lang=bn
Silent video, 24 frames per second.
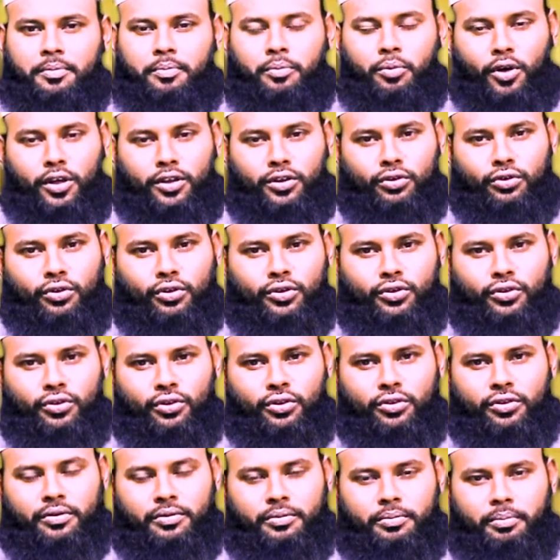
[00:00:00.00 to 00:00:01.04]
বদনজর
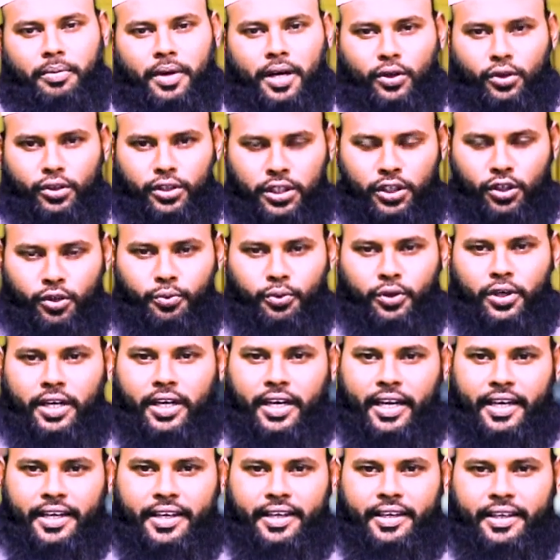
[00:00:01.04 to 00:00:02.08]
মানুষের উপরে
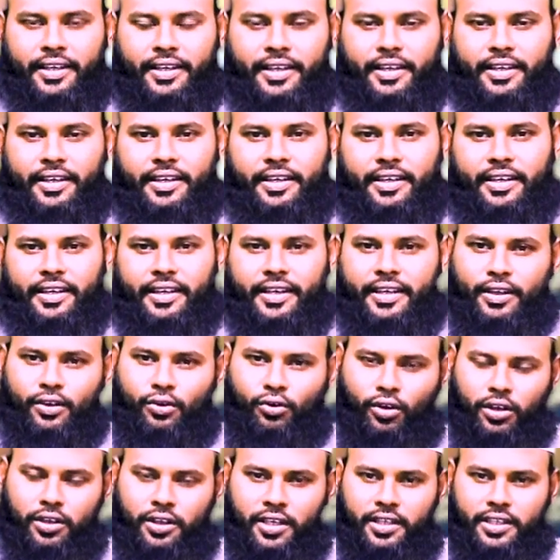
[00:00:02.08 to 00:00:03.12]
লাগে এই
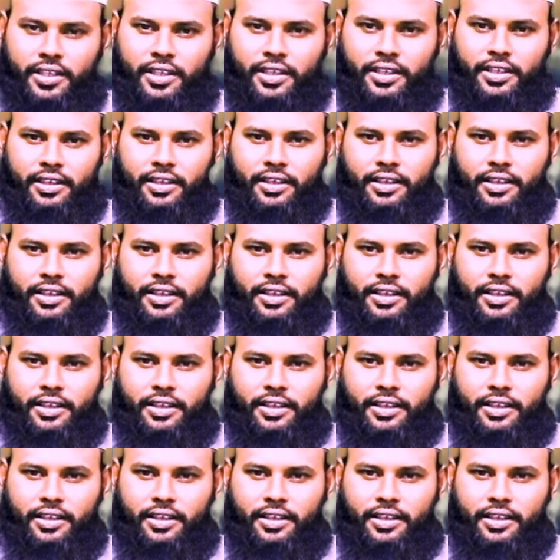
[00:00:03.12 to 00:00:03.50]
কথাটি